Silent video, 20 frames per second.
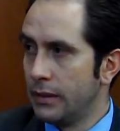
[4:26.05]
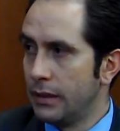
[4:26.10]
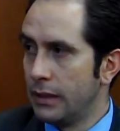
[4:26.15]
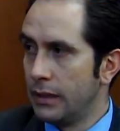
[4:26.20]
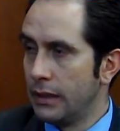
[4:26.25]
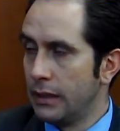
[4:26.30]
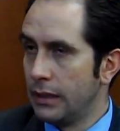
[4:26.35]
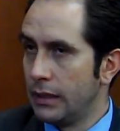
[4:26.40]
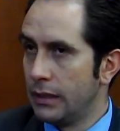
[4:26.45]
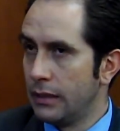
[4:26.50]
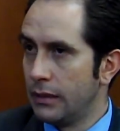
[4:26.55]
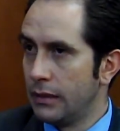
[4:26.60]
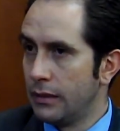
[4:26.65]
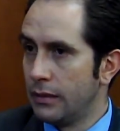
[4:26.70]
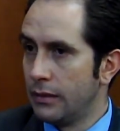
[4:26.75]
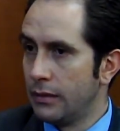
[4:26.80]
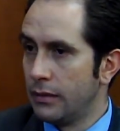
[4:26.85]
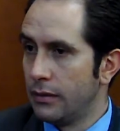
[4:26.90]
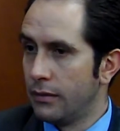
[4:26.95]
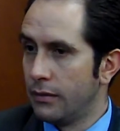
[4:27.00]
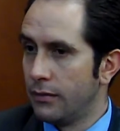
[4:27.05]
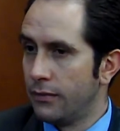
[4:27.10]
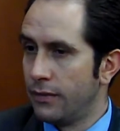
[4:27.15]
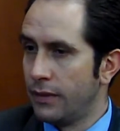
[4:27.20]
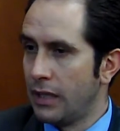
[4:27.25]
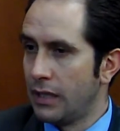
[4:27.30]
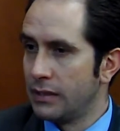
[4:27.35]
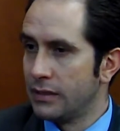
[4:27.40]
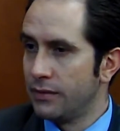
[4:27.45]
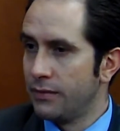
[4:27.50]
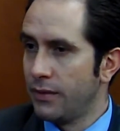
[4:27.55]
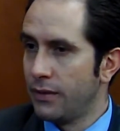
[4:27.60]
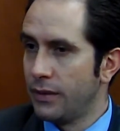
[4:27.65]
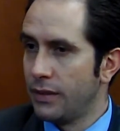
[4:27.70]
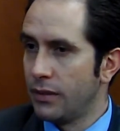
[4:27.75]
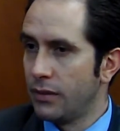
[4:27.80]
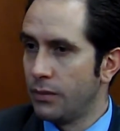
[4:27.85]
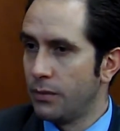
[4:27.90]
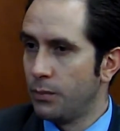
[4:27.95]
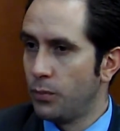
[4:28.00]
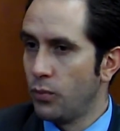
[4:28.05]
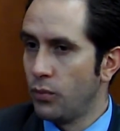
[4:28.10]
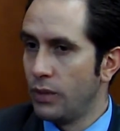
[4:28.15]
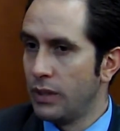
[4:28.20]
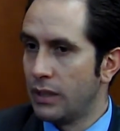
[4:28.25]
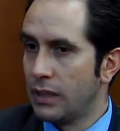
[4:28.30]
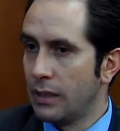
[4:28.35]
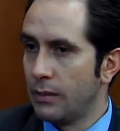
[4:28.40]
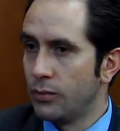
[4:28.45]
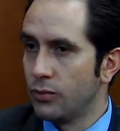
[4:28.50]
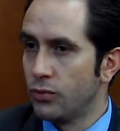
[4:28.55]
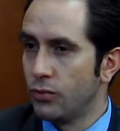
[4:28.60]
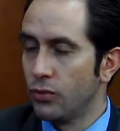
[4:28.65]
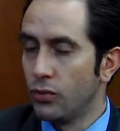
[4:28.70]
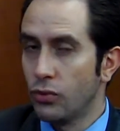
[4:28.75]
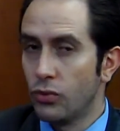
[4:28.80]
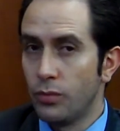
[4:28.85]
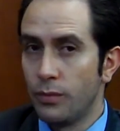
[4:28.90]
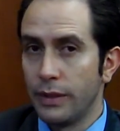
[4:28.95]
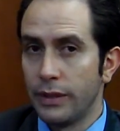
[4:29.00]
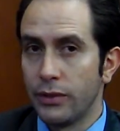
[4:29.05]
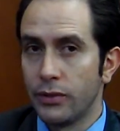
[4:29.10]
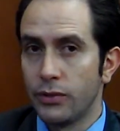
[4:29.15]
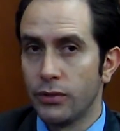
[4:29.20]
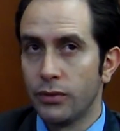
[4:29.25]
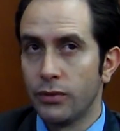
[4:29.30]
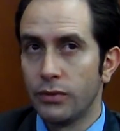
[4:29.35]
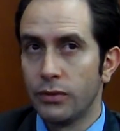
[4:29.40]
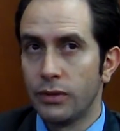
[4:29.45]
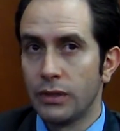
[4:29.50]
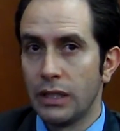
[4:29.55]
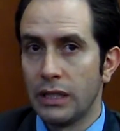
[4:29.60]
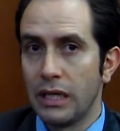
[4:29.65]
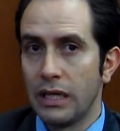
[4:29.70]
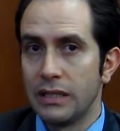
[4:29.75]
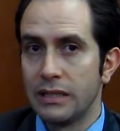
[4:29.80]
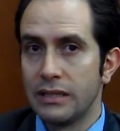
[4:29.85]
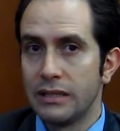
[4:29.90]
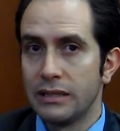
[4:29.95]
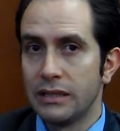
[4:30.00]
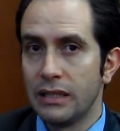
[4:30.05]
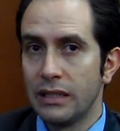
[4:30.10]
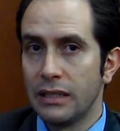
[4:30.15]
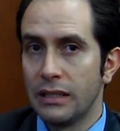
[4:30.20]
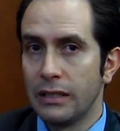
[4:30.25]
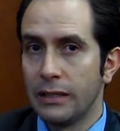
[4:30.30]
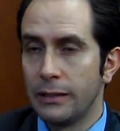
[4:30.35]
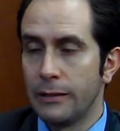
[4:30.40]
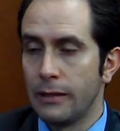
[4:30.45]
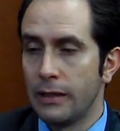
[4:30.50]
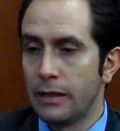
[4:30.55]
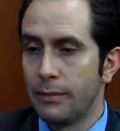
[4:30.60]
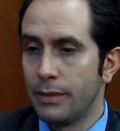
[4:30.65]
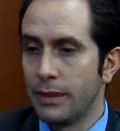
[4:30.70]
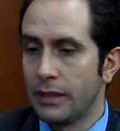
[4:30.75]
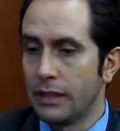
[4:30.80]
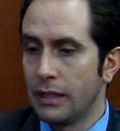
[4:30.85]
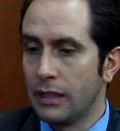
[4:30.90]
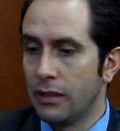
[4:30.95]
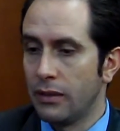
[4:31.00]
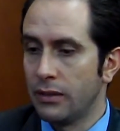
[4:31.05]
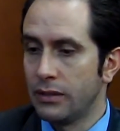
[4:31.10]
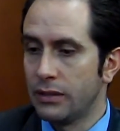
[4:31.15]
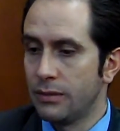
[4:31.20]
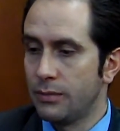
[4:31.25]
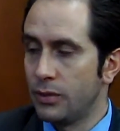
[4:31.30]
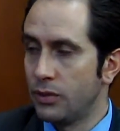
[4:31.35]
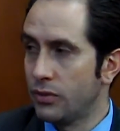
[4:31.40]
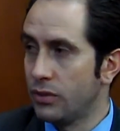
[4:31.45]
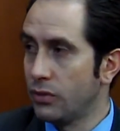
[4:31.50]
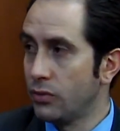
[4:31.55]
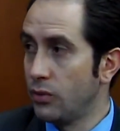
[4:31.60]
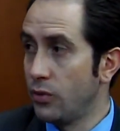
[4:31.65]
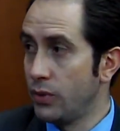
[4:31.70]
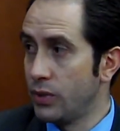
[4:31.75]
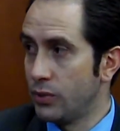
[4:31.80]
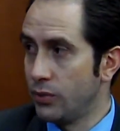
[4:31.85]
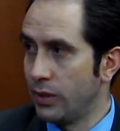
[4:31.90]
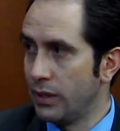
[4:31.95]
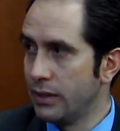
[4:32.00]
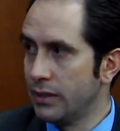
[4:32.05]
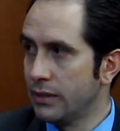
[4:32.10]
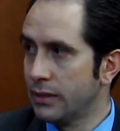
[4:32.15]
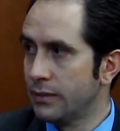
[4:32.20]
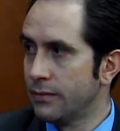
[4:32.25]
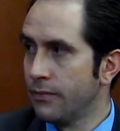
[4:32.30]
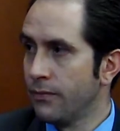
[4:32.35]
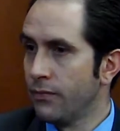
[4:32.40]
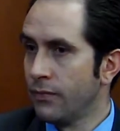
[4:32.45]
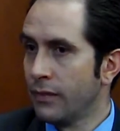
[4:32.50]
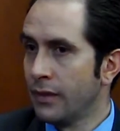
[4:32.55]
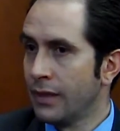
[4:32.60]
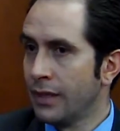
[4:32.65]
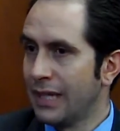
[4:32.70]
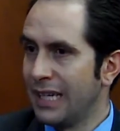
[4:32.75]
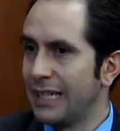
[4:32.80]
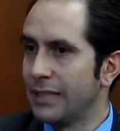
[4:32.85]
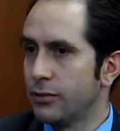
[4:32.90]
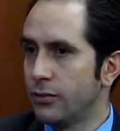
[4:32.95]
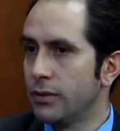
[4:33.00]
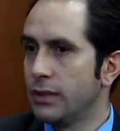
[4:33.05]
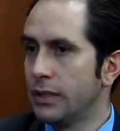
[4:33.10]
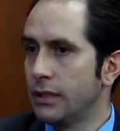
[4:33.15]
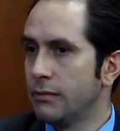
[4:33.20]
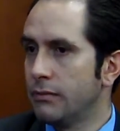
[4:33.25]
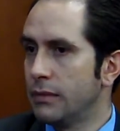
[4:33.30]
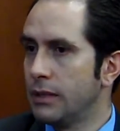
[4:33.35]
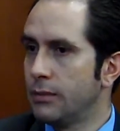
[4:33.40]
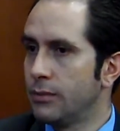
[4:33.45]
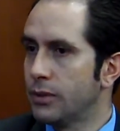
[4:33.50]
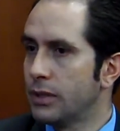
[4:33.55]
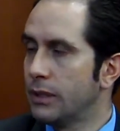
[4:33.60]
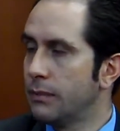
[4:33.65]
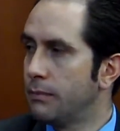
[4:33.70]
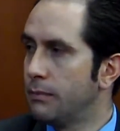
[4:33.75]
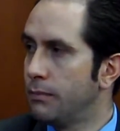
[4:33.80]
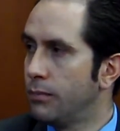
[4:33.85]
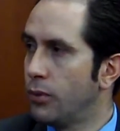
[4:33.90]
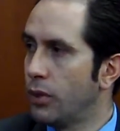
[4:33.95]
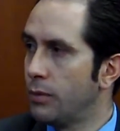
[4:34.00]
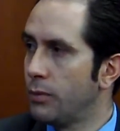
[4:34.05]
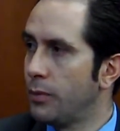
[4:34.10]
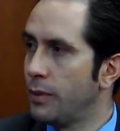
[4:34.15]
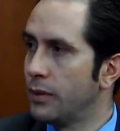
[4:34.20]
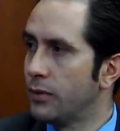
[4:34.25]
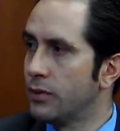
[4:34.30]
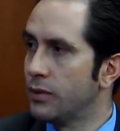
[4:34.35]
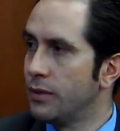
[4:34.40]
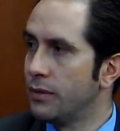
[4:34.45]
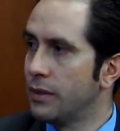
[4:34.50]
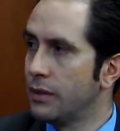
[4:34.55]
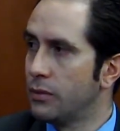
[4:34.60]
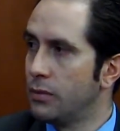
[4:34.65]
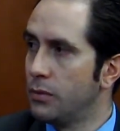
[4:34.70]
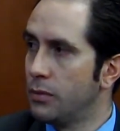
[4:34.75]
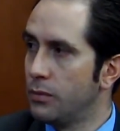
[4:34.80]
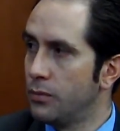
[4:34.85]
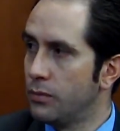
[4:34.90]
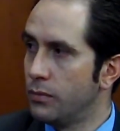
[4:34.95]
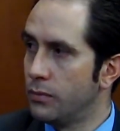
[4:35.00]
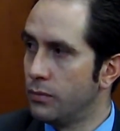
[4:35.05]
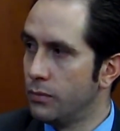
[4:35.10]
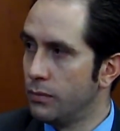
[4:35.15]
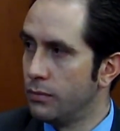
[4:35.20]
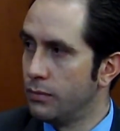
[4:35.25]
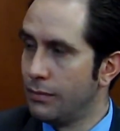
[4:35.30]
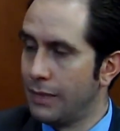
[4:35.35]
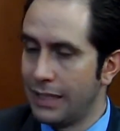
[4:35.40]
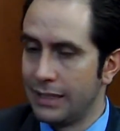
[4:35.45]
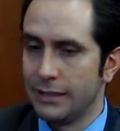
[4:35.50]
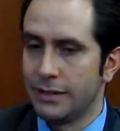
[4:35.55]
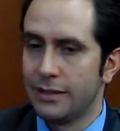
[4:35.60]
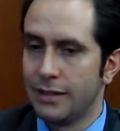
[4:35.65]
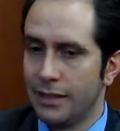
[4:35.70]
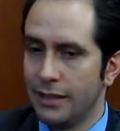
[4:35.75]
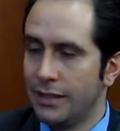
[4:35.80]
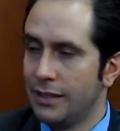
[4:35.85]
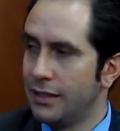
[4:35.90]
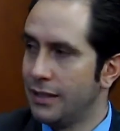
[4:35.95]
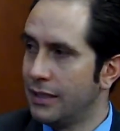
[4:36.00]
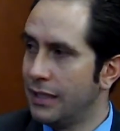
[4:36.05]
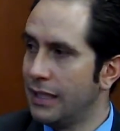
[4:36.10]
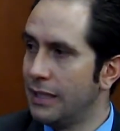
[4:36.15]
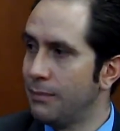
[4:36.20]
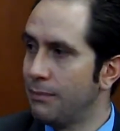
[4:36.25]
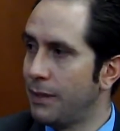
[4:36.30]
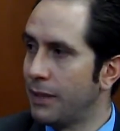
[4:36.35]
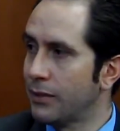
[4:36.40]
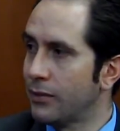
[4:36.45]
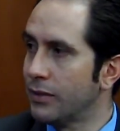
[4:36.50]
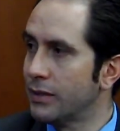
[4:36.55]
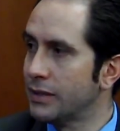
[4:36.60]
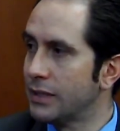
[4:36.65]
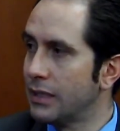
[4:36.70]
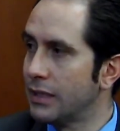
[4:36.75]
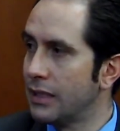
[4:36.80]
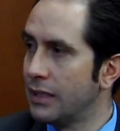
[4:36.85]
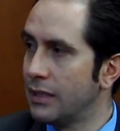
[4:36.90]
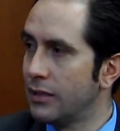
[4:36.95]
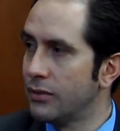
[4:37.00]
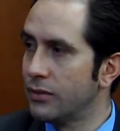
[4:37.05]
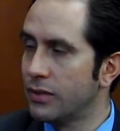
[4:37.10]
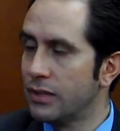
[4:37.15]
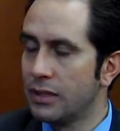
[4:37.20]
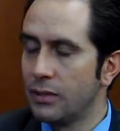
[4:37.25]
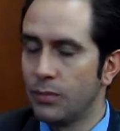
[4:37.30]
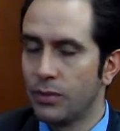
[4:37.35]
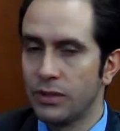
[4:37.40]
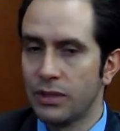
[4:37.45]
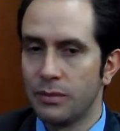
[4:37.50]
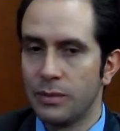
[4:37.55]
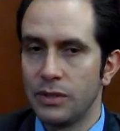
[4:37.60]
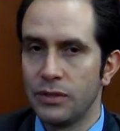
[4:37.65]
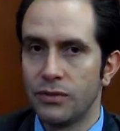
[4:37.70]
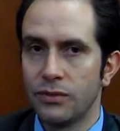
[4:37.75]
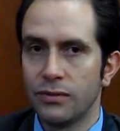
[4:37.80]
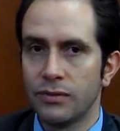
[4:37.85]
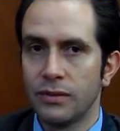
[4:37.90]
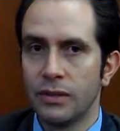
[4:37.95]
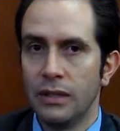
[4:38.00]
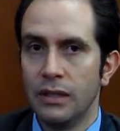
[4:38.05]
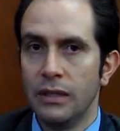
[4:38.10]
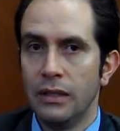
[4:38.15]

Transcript: En finales de febrero publicamos un documento de análisis del el mercado de servicios audiovisuales, que es donde digamos que por el momento se ve como más el impacto que están teniendo este tipo de servicios.